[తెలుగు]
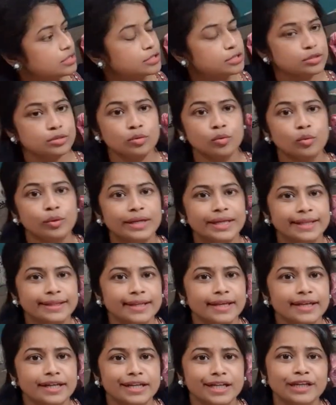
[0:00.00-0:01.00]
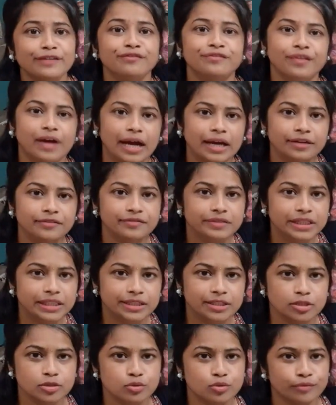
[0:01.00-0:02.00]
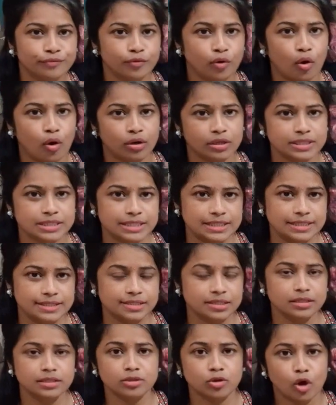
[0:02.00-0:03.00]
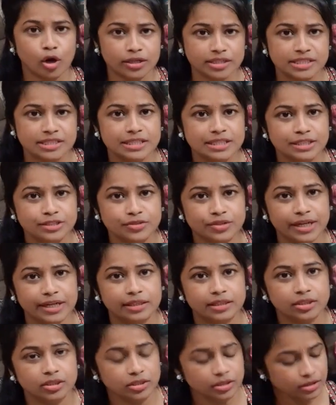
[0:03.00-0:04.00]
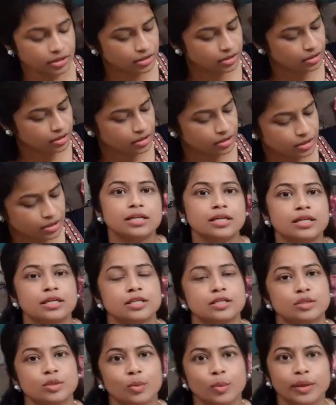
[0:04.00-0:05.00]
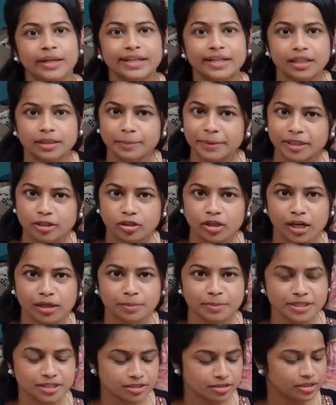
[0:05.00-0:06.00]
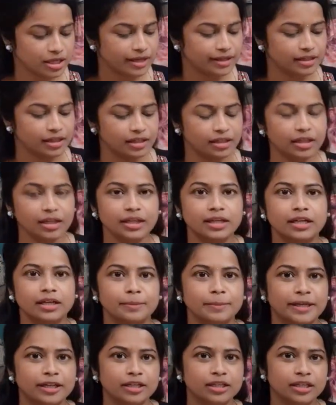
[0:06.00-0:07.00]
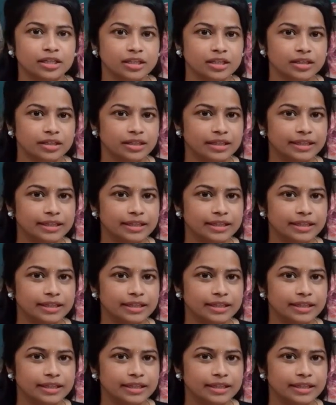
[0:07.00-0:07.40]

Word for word: సో ఇదేనండి ఫైవ్ లీటర్స్ ఆఫ్ ఆక్సిజన్ కాన్సన్ట్రేటర్ సో ఇక్కడ మీకు కనిపిస్తున్నాయి కదా ఇక్కడ మనకి